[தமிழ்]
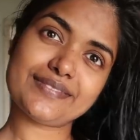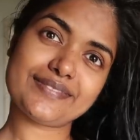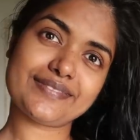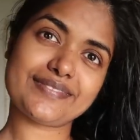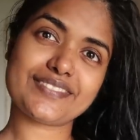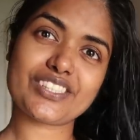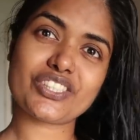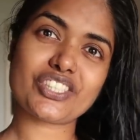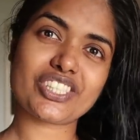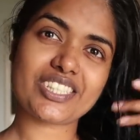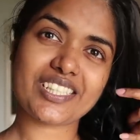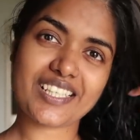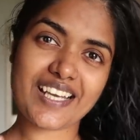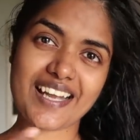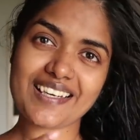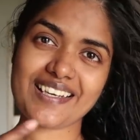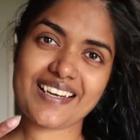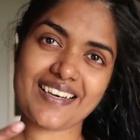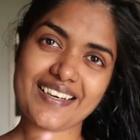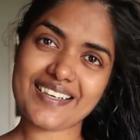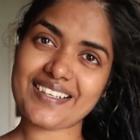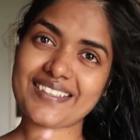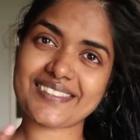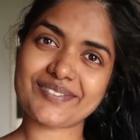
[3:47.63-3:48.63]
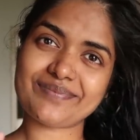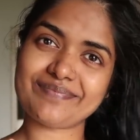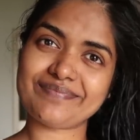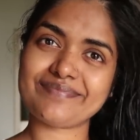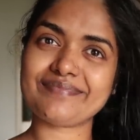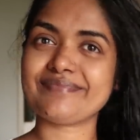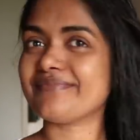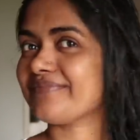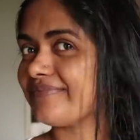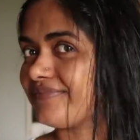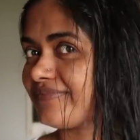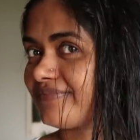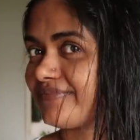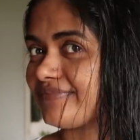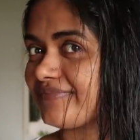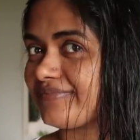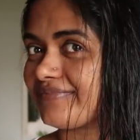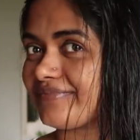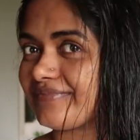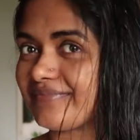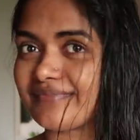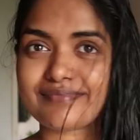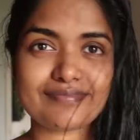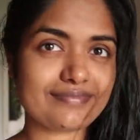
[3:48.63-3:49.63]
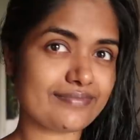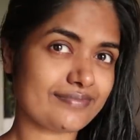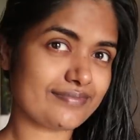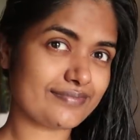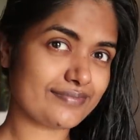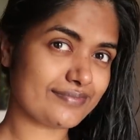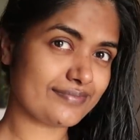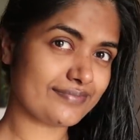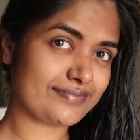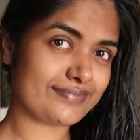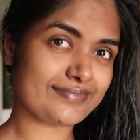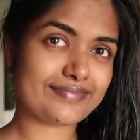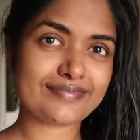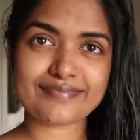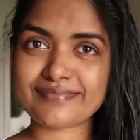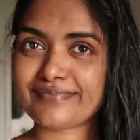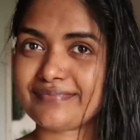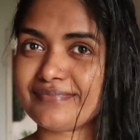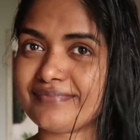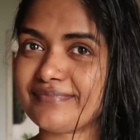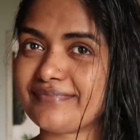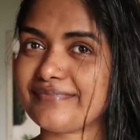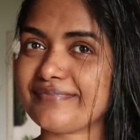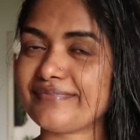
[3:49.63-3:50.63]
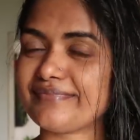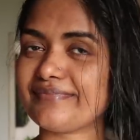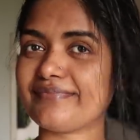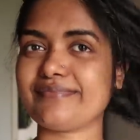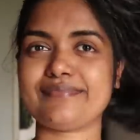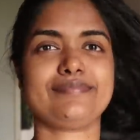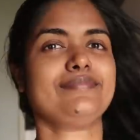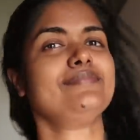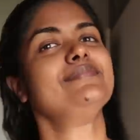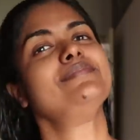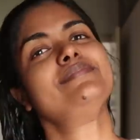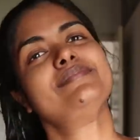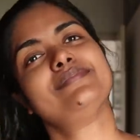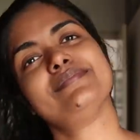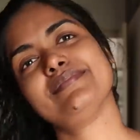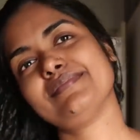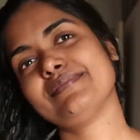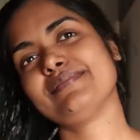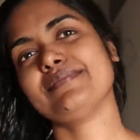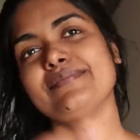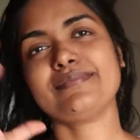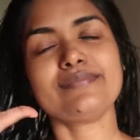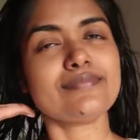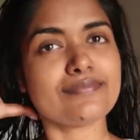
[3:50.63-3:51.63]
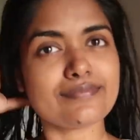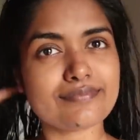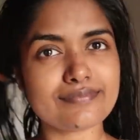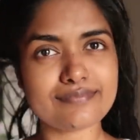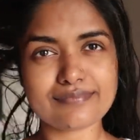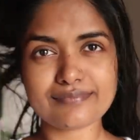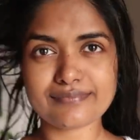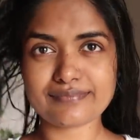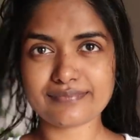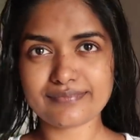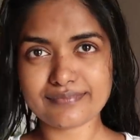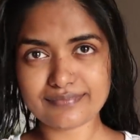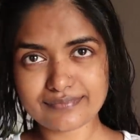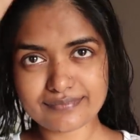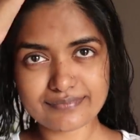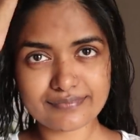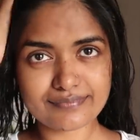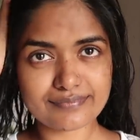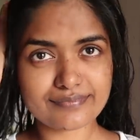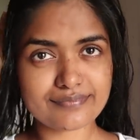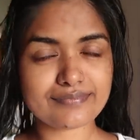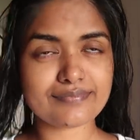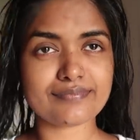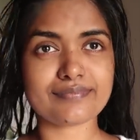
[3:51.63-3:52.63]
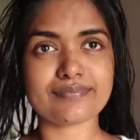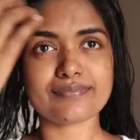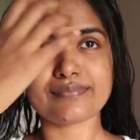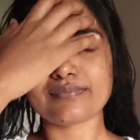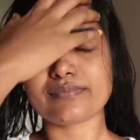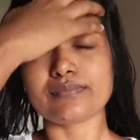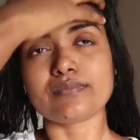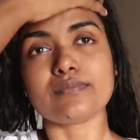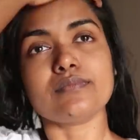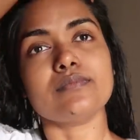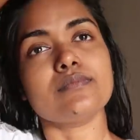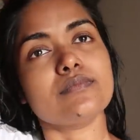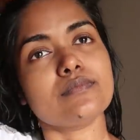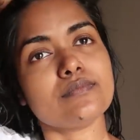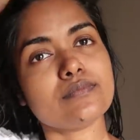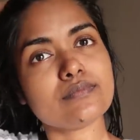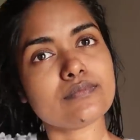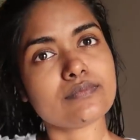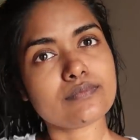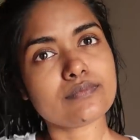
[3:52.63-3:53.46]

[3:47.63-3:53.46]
இந்த ஹேர் மாஸ்க் எப்படி யூஸ் பண்ணோன்னு பார்த்தீங்கன்னா உங்கள் ஹேரை ஃபஸ்ட்டு வெயிட் பண்ணிவிடுங்க நீங்கள் ப்ரீ வாஷ்க்கு தான் இது